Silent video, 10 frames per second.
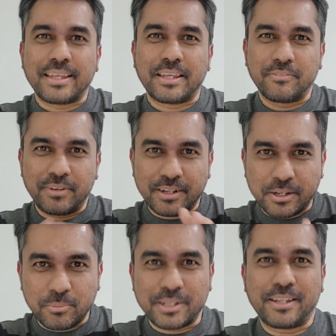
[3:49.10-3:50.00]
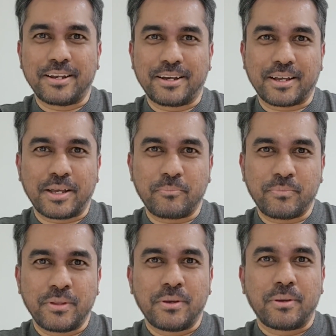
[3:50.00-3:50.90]
இவருக்கு பதிலாக
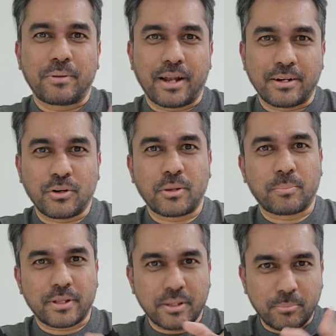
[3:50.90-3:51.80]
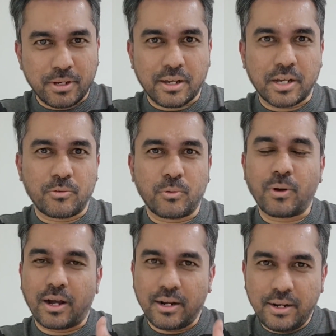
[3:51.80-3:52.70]
நாட்டோட பிரதமராகவோ
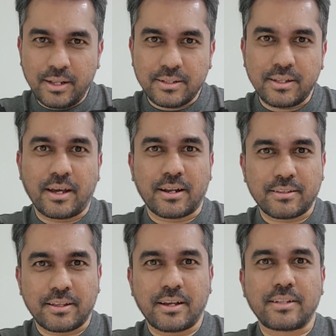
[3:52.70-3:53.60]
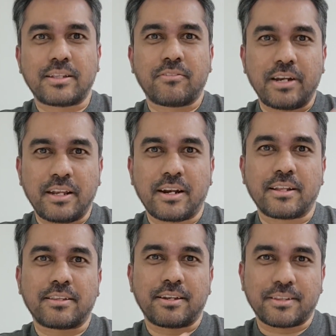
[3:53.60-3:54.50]
அல்லது அரசாங்கத்தை வழி
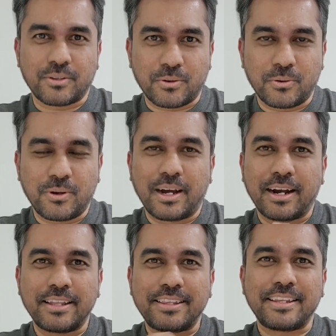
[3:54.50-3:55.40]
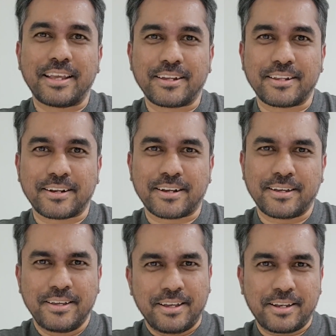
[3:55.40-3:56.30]
நடத்துறதுக்கோ அடுத்து யார் இருக்கா
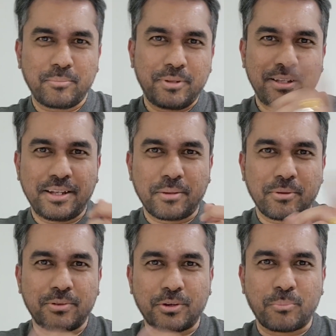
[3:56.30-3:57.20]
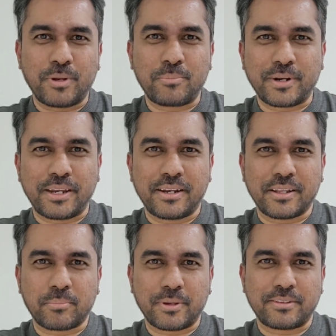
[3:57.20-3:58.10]
ஏன்னா முந்தி நம்ம வந்து கம்ப்ளைண்ட் பண்ணிக்கிட்டு
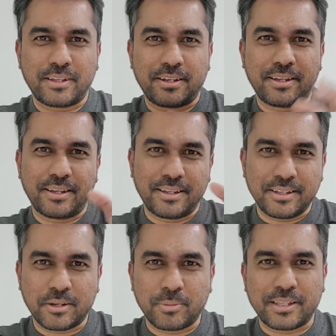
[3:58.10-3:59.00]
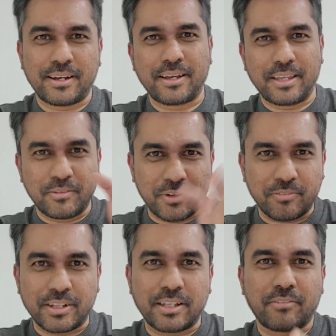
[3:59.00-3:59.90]
இருந்தப்ப சரி இதுக்கு பதிலாக இவர்
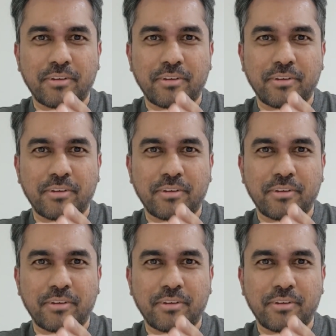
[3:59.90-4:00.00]
வந்தால்